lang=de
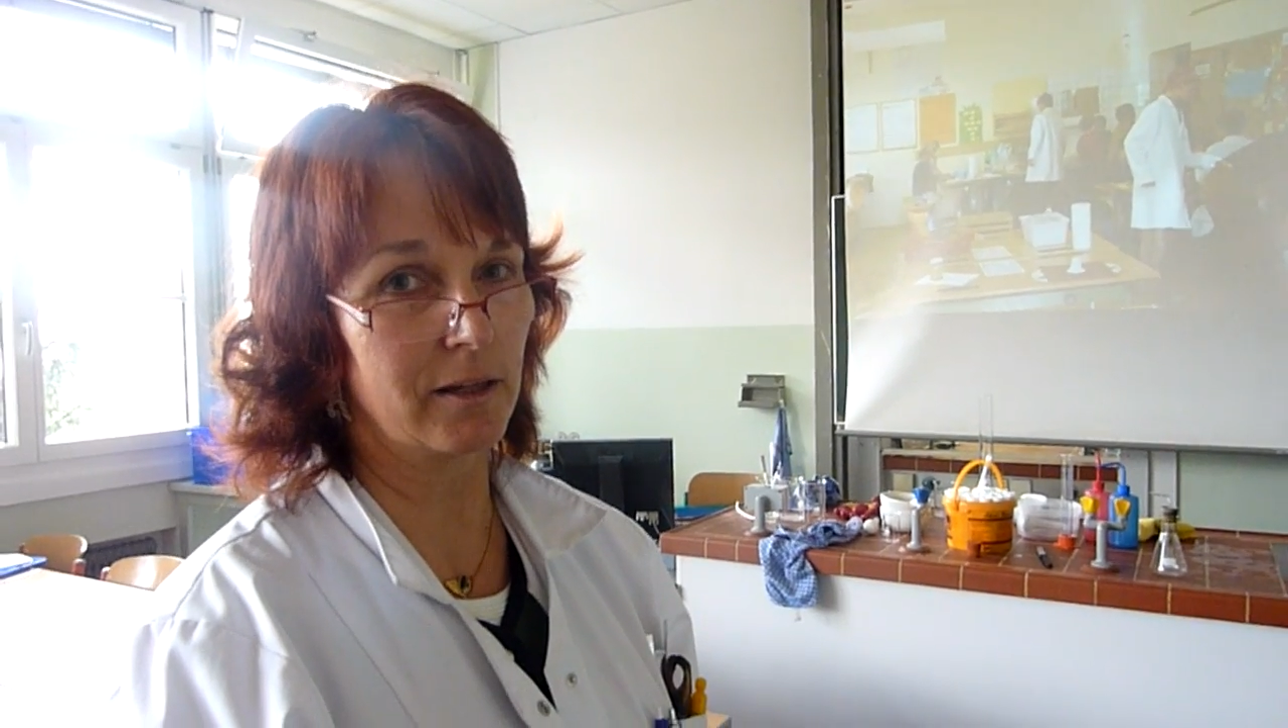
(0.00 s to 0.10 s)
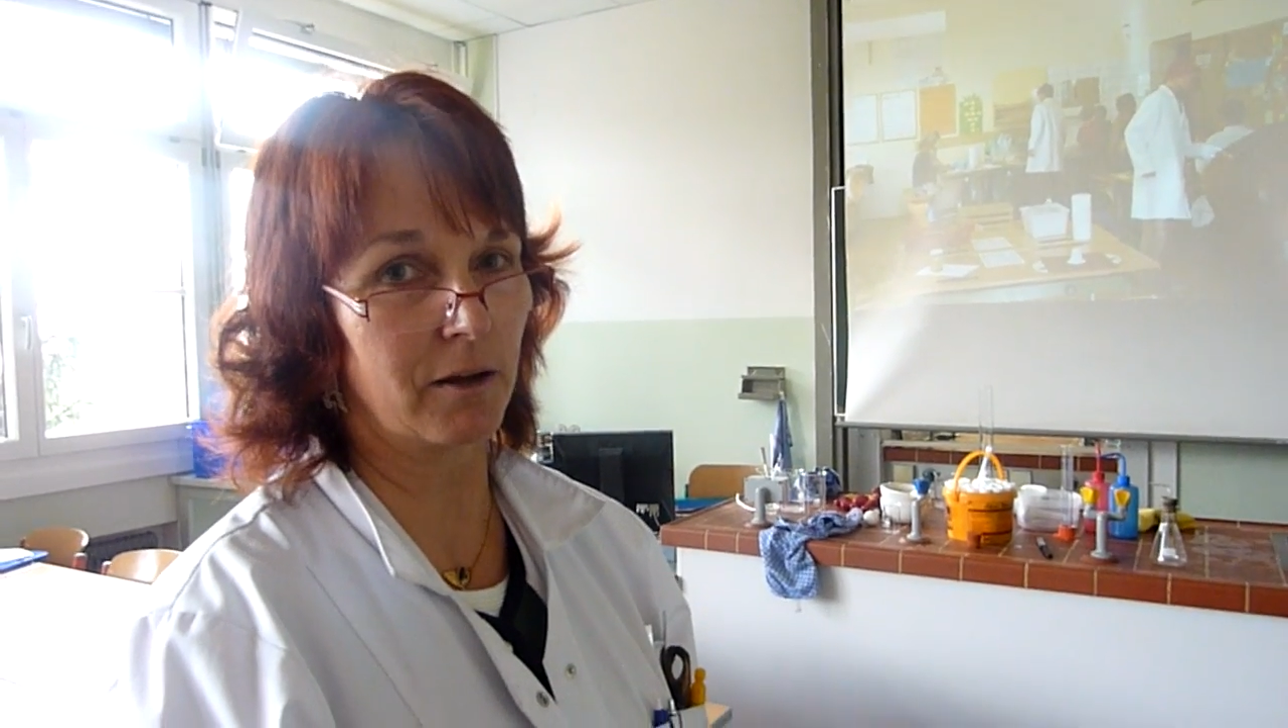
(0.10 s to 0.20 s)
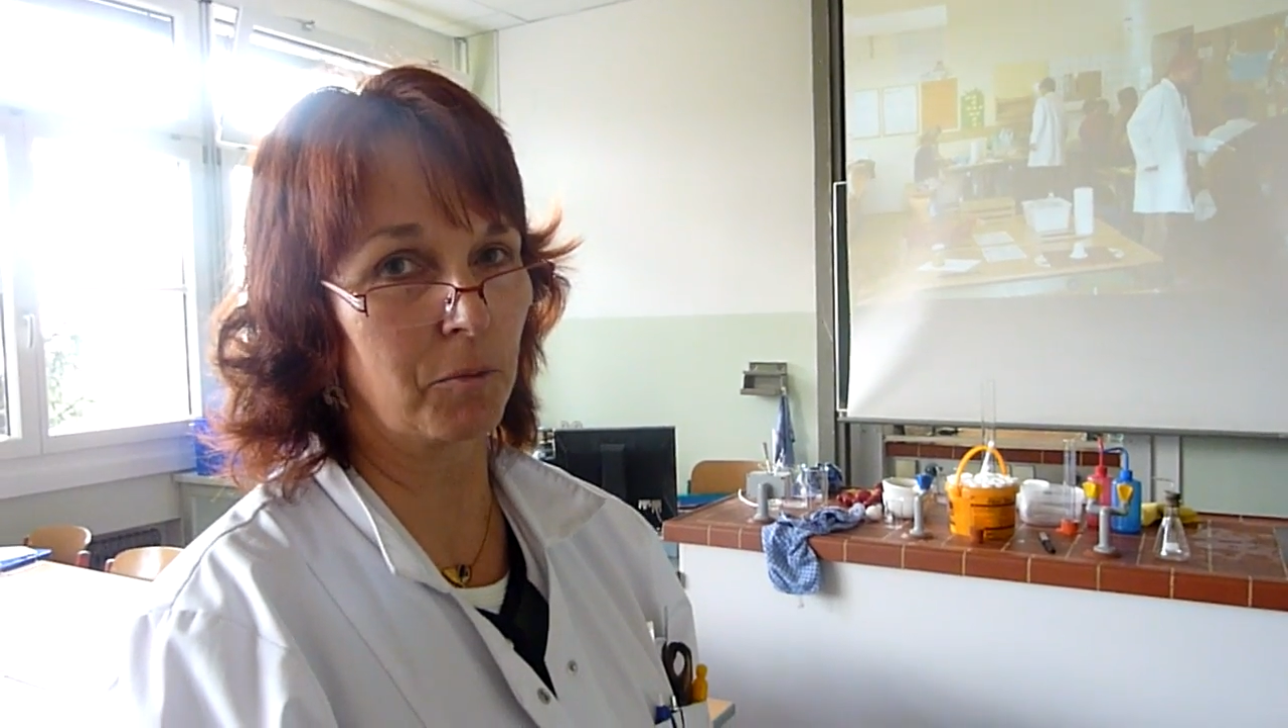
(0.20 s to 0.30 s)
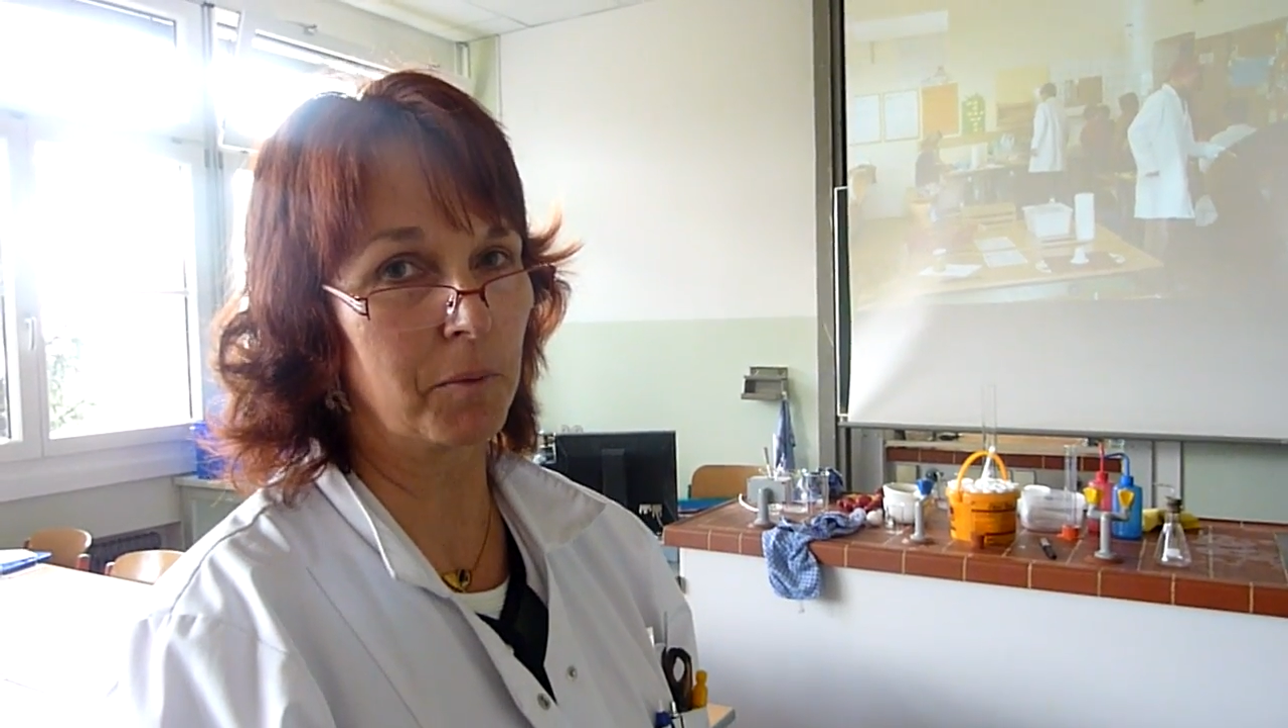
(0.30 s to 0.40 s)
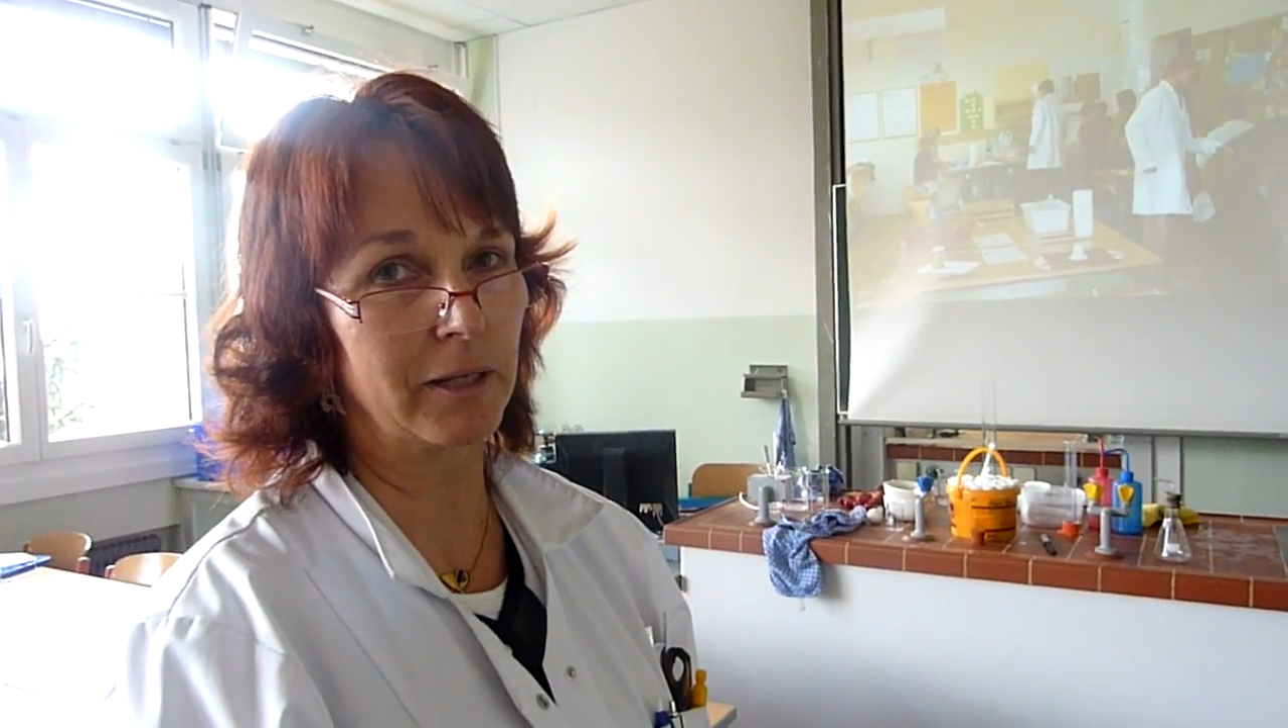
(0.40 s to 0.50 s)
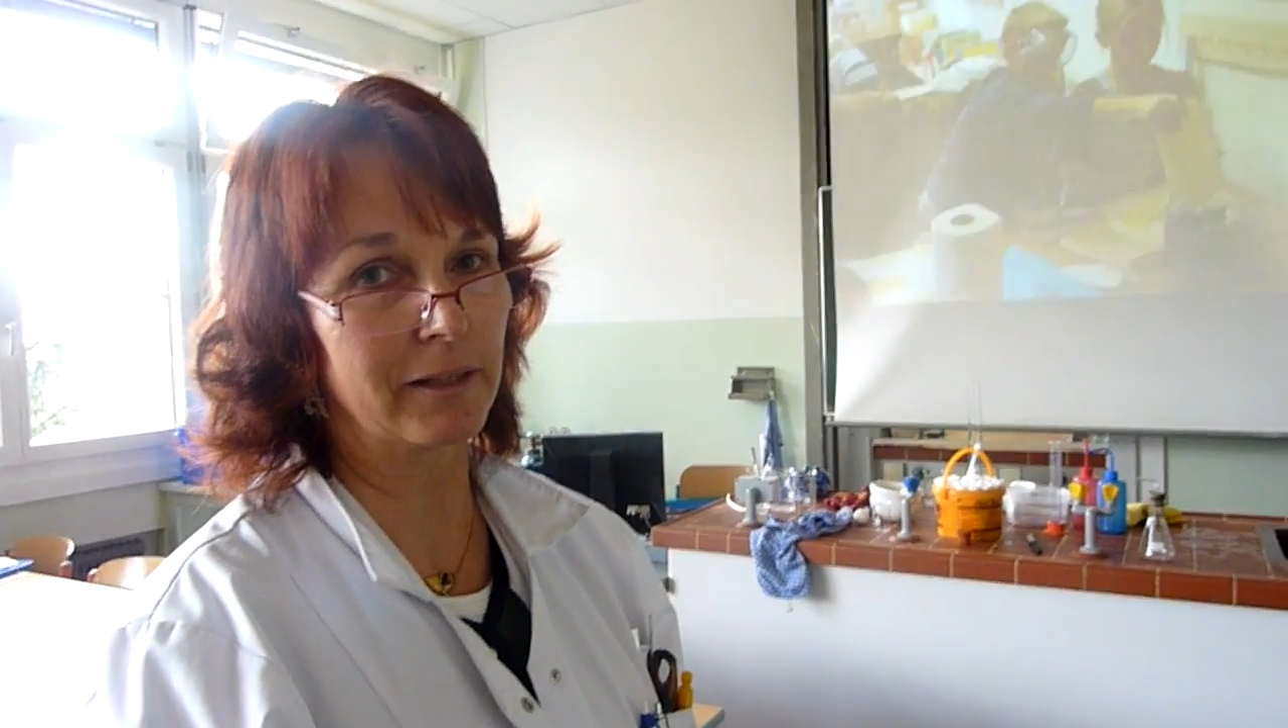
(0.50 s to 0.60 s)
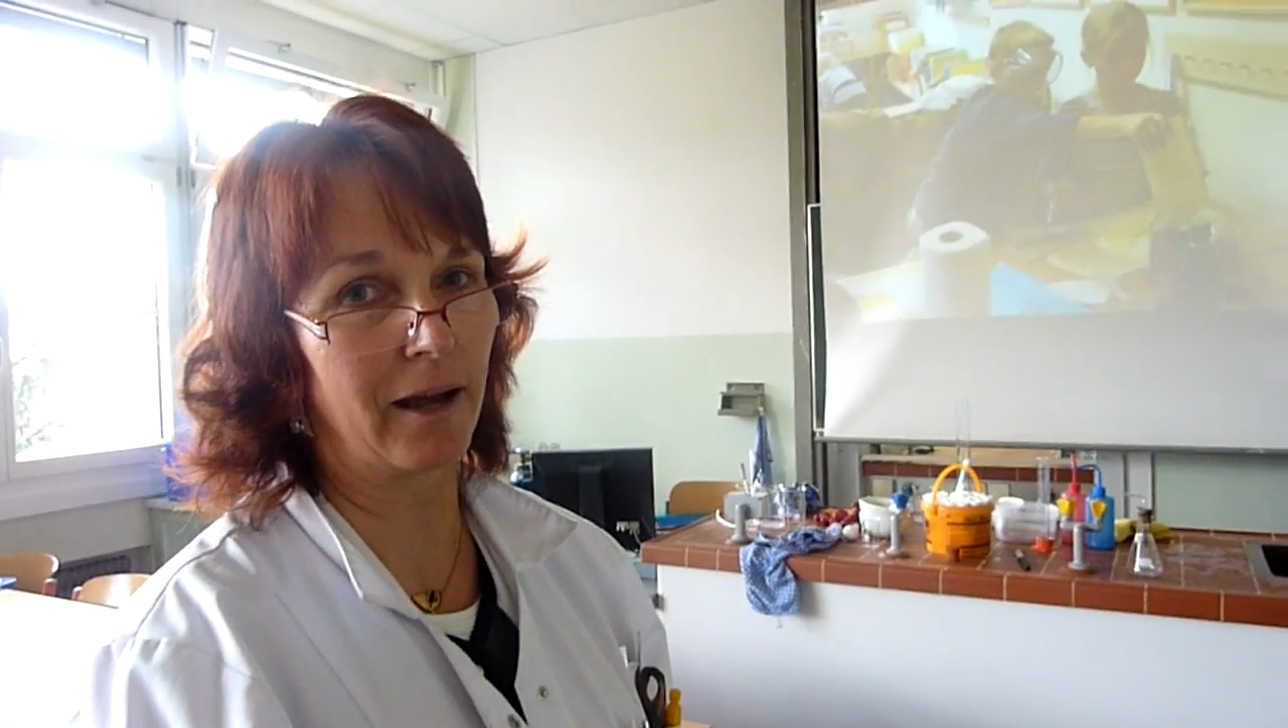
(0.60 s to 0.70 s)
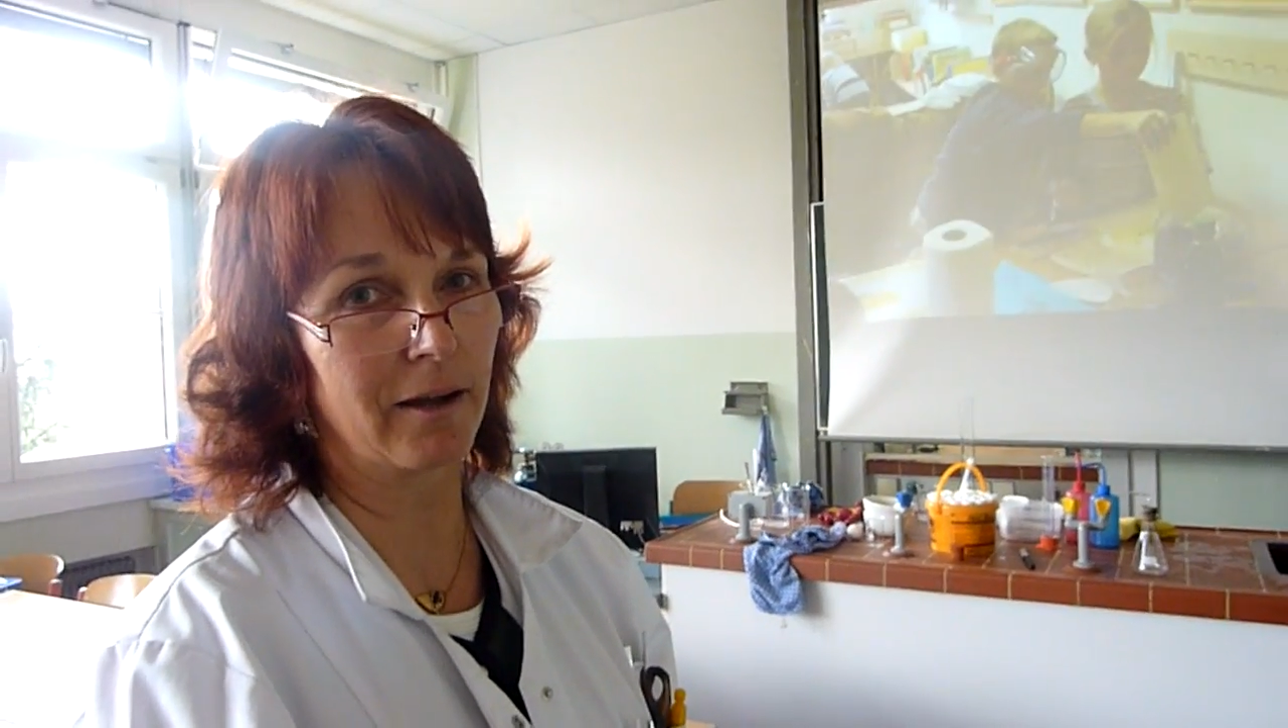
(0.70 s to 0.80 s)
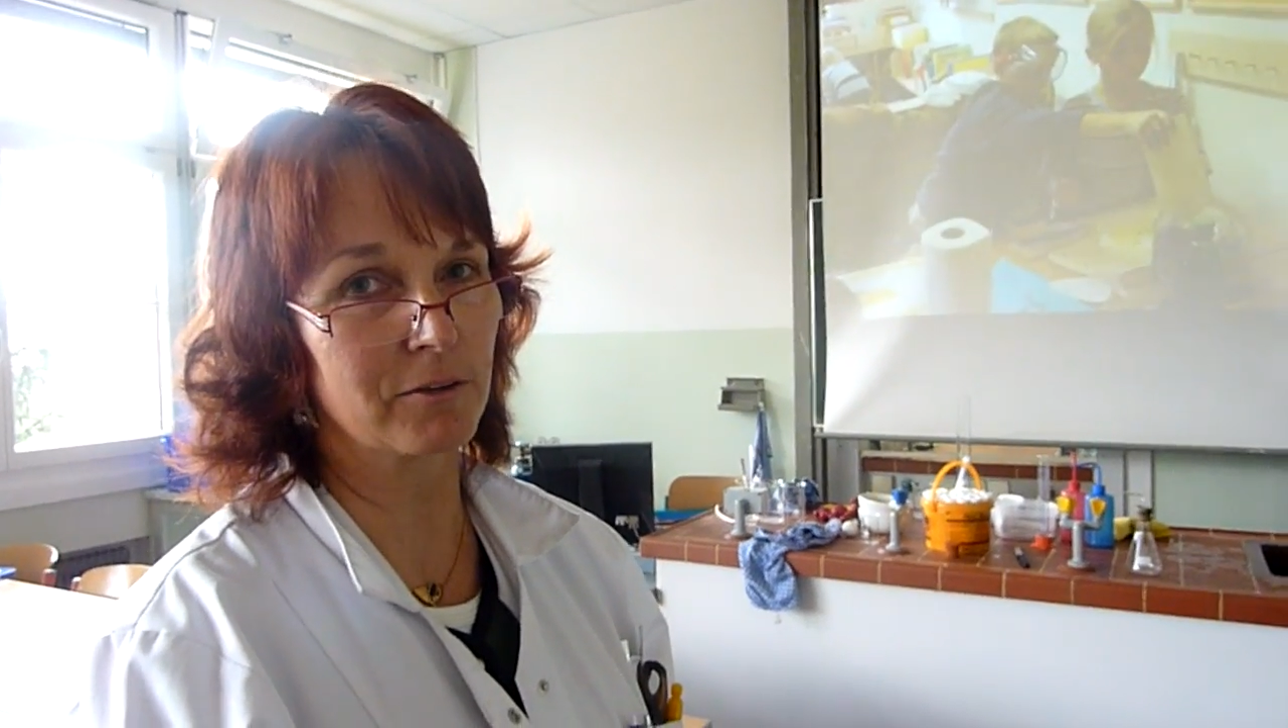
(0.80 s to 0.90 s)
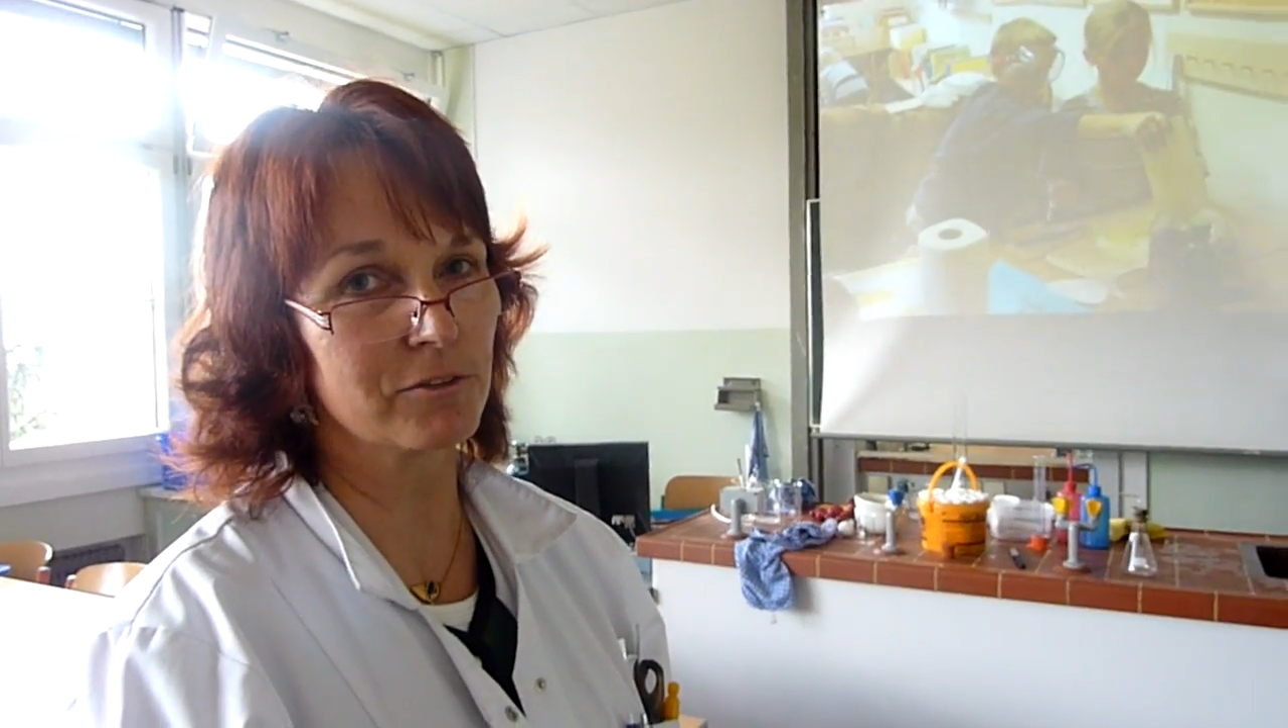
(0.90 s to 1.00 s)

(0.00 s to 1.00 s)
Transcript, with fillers: herumgetragen